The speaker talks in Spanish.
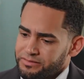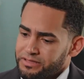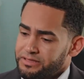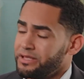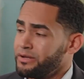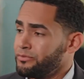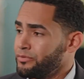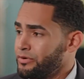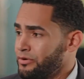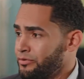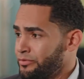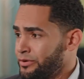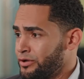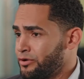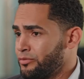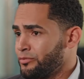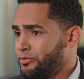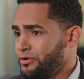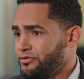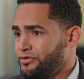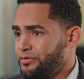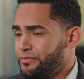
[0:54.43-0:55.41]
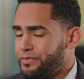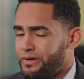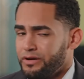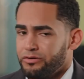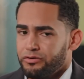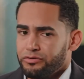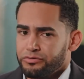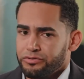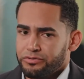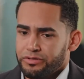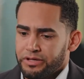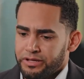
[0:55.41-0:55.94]
Desde el gobierno municipal
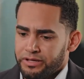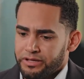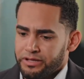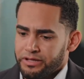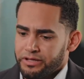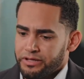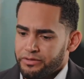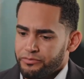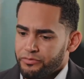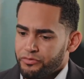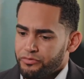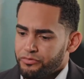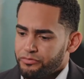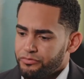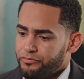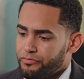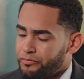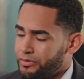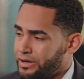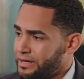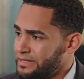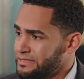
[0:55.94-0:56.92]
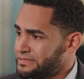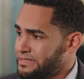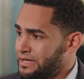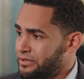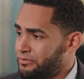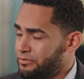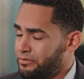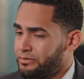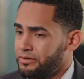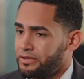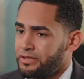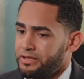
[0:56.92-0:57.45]
nosotros eh, hemos
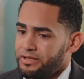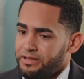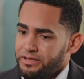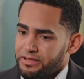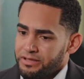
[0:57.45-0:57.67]
focalizado